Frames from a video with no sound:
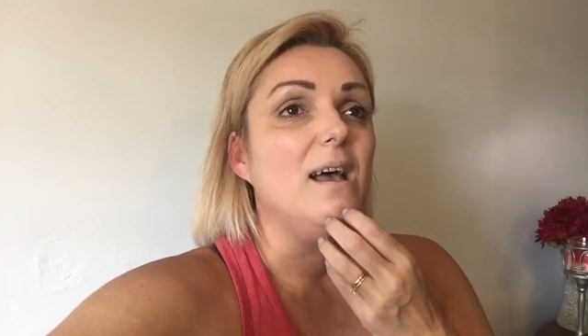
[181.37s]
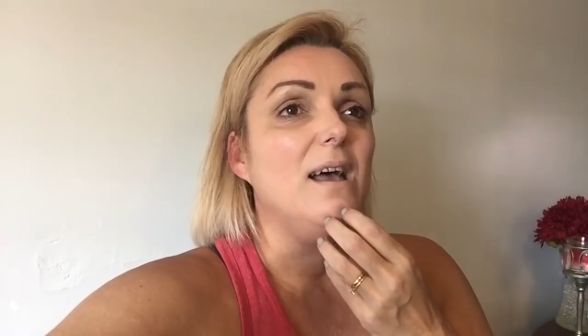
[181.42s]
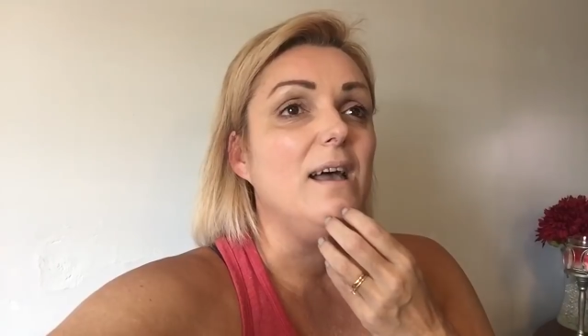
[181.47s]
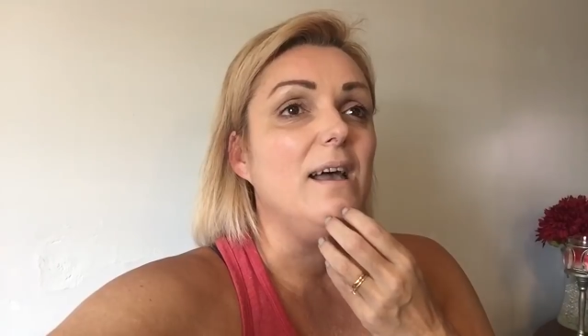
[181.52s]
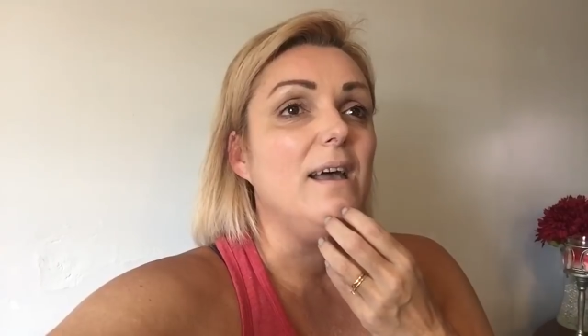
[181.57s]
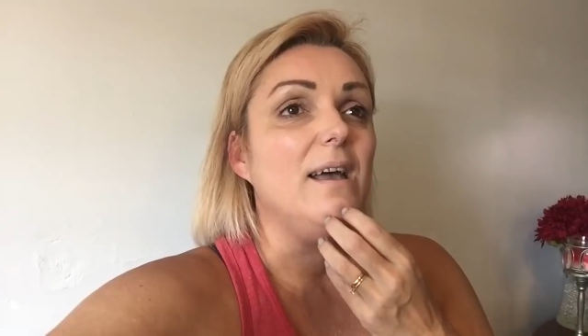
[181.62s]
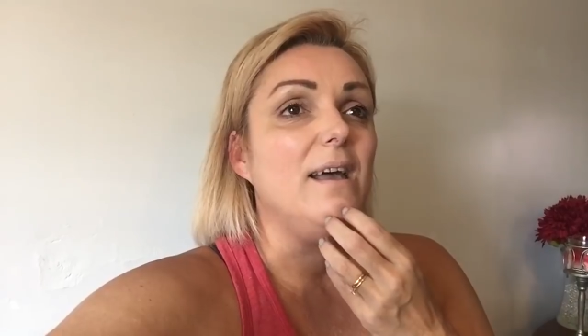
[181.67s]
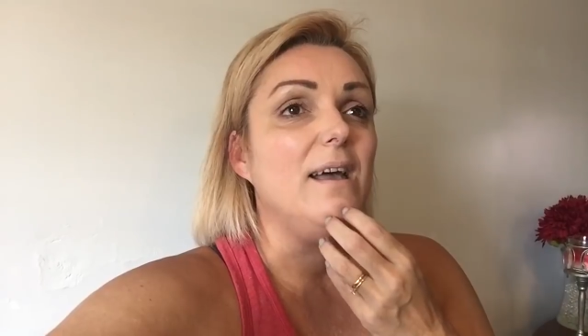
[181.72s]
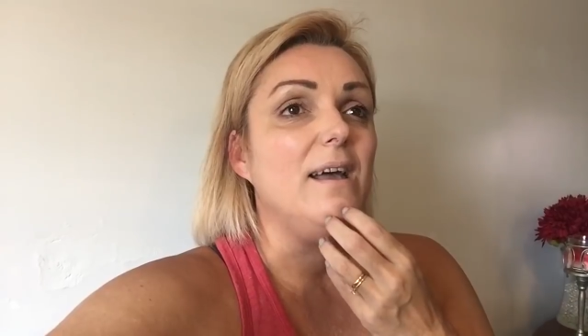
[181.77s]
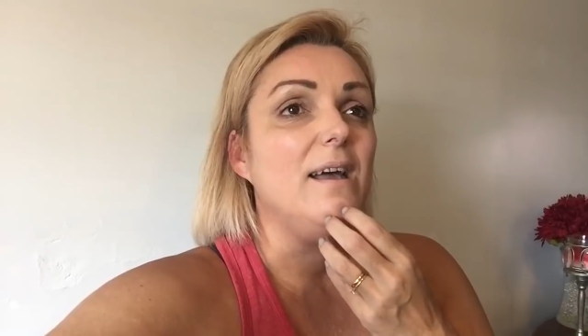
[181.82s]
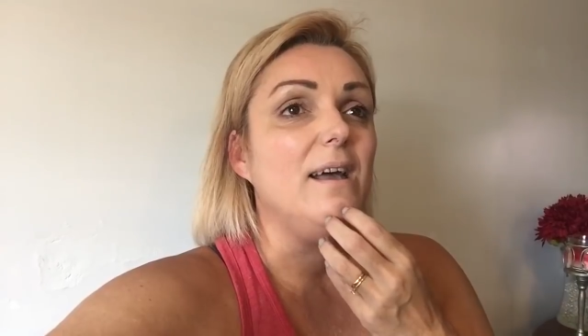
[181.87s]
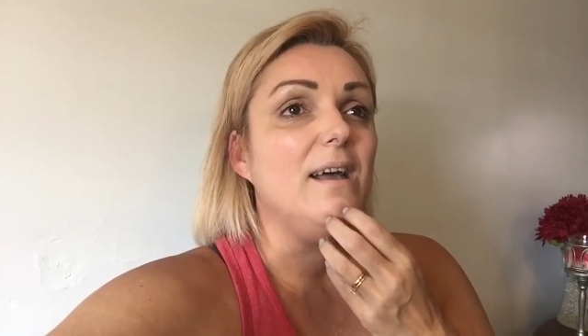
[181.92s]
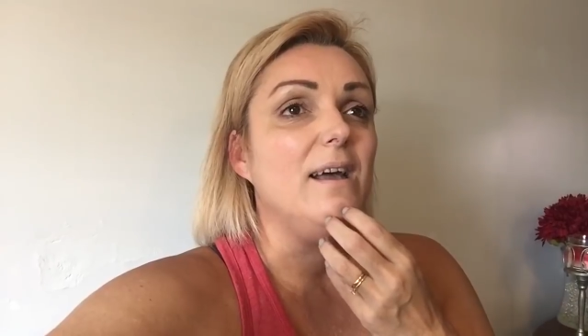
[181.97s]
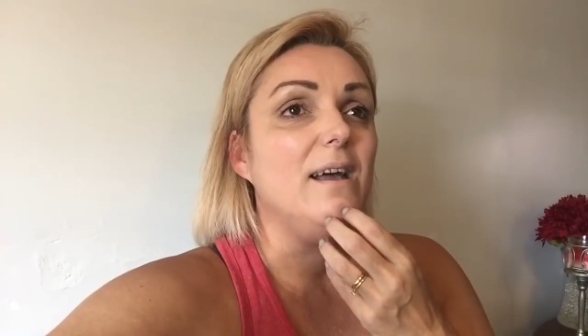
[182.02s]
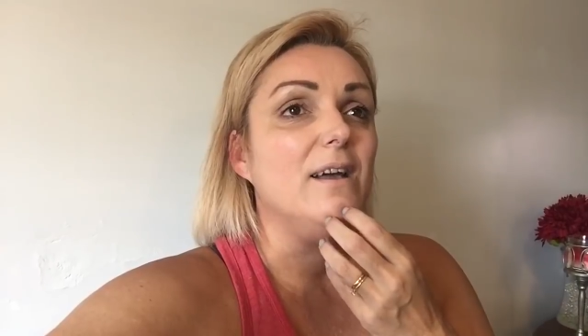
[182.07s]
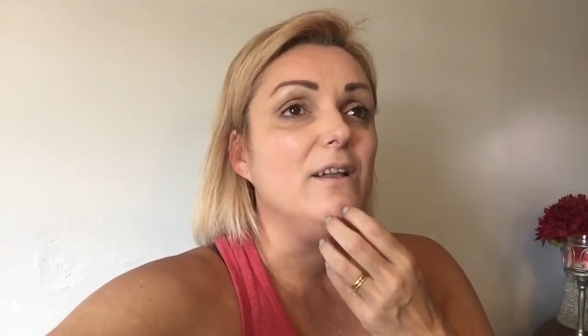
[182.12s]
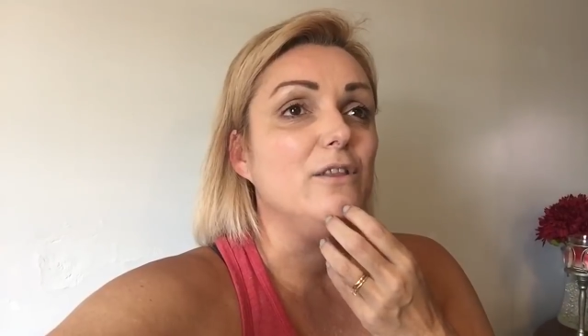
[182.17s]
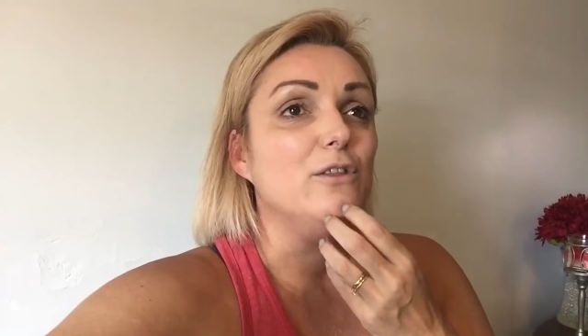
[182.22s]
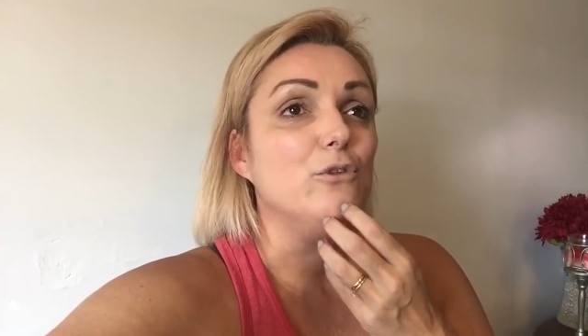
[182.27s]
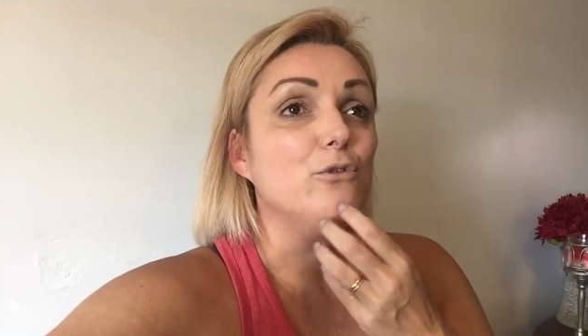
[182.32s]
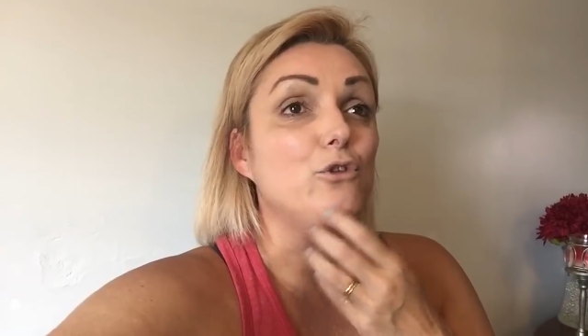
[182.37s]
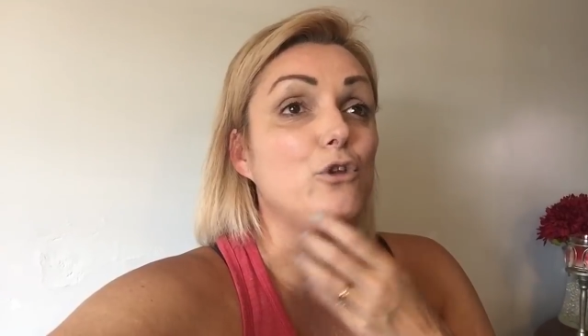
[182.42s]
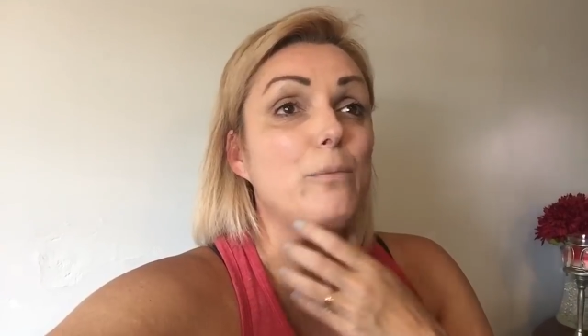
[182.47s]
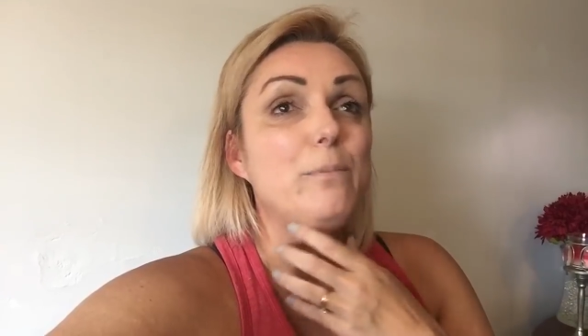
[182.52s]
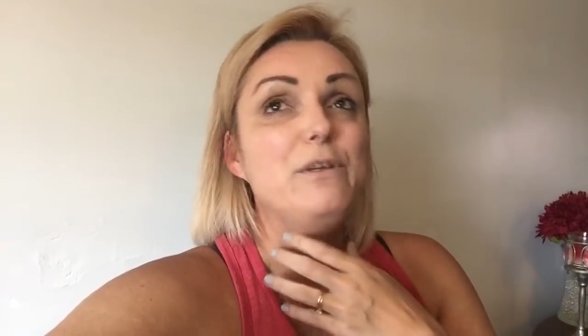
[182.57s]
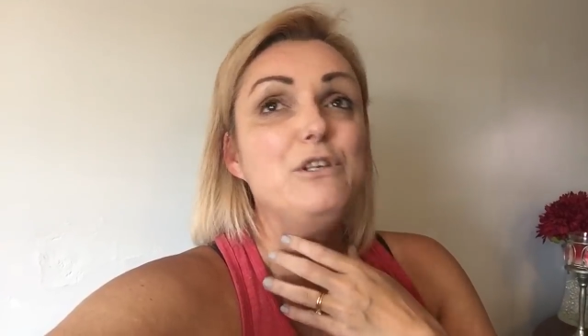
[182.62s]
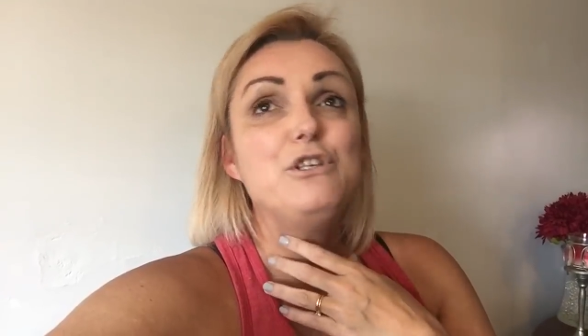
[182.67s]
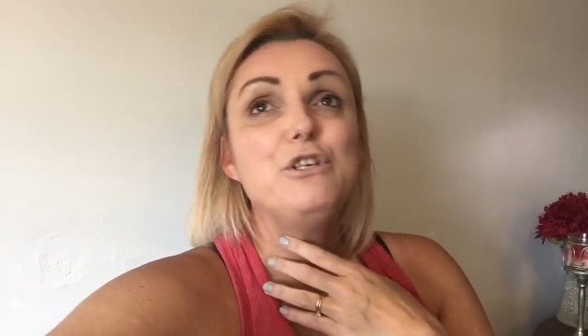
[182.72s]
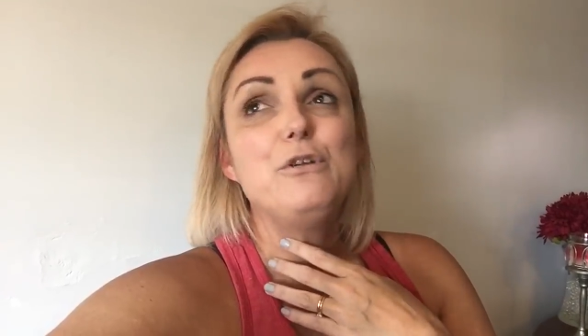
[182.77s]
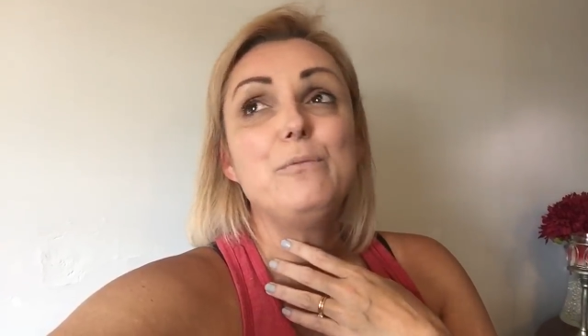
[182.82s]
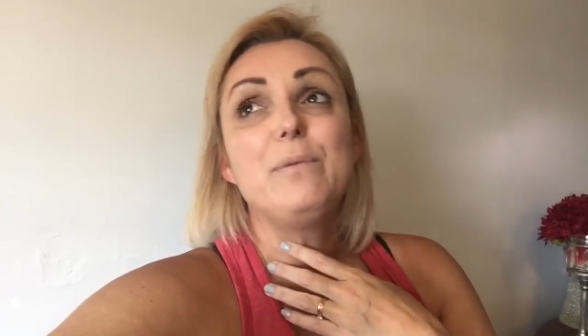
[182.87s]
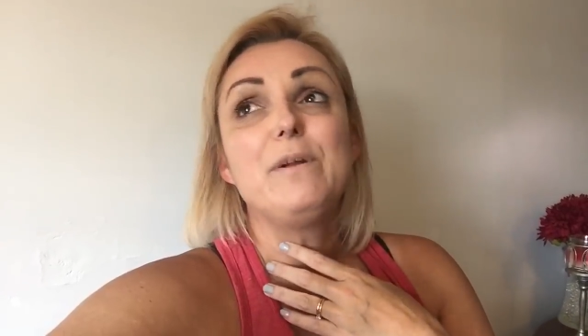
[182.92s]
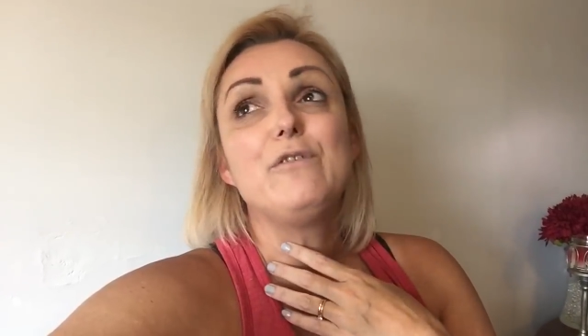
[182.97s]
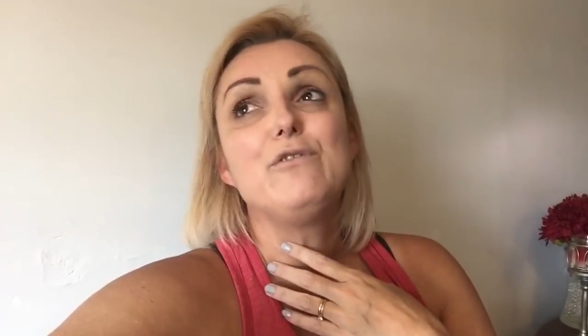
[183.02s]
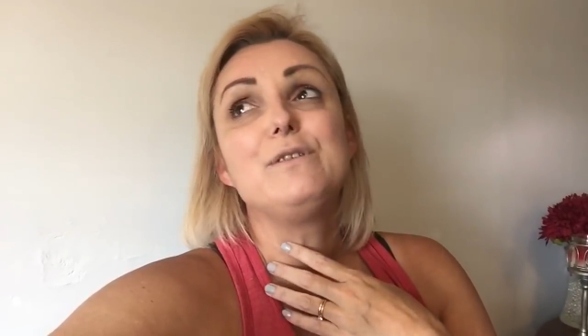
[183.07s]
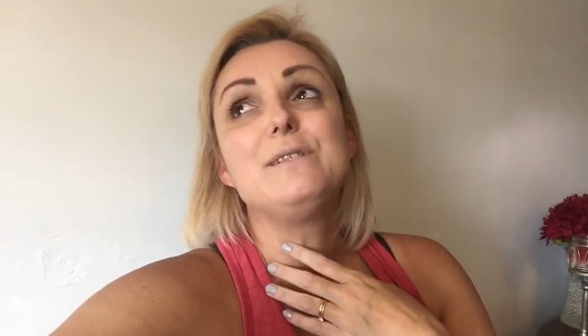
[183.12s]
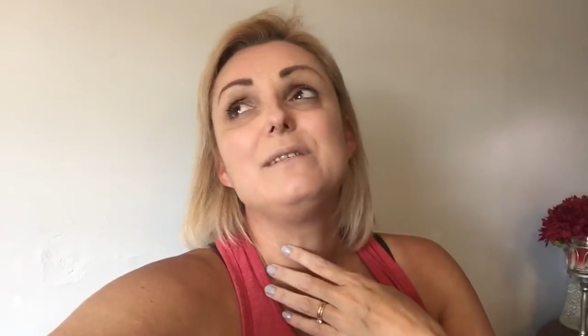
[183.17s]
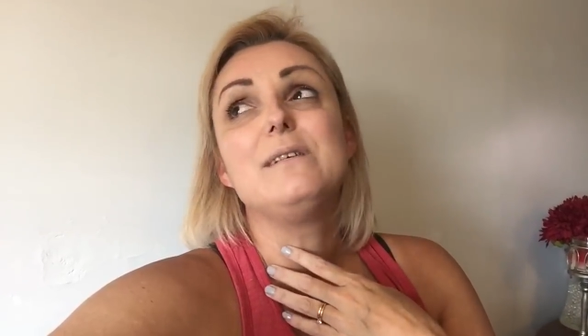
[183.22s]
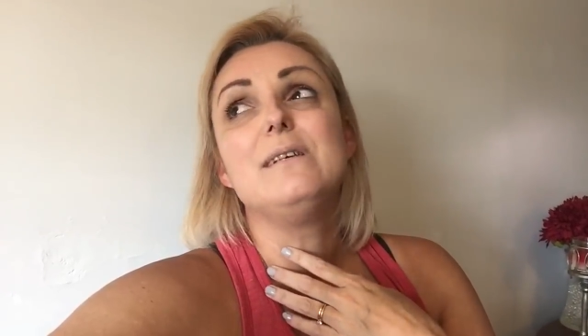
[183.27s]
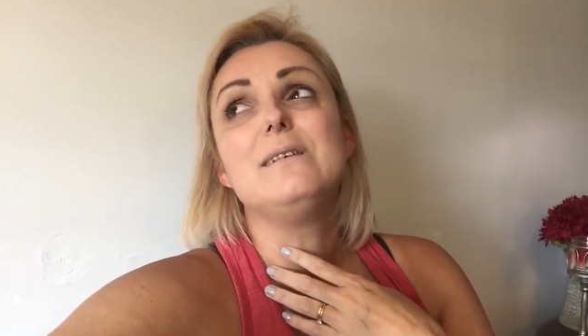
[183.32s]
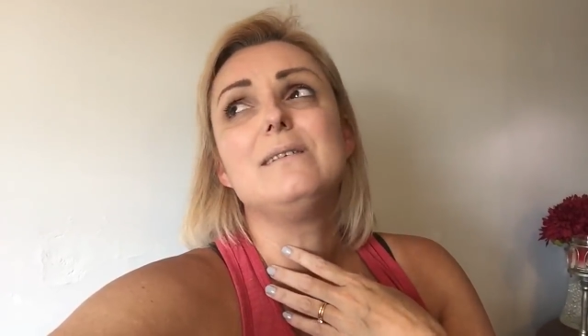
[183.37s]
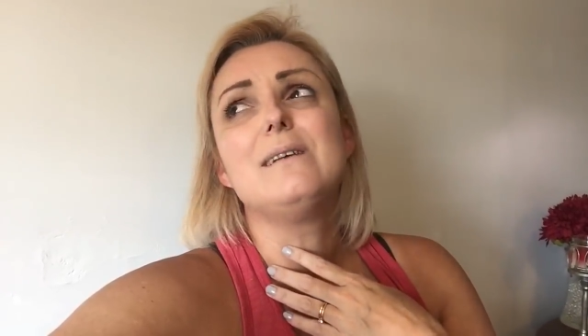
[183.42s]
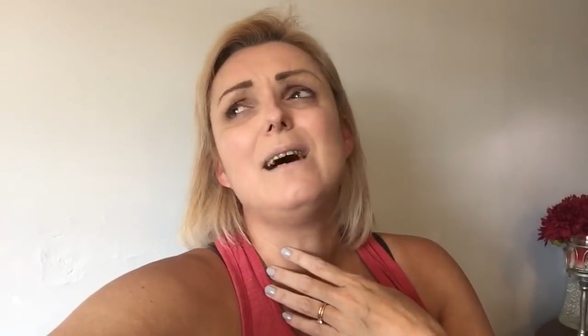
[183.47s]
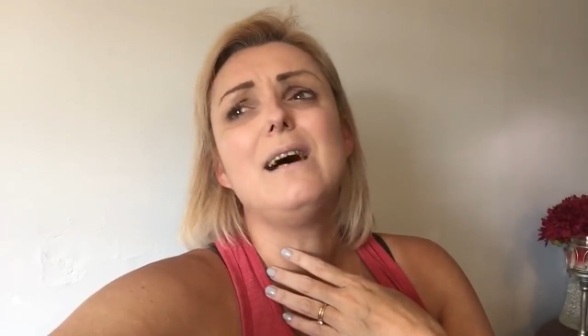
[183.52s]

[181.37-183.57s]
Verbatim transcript: É, não tô pedindo para vocês,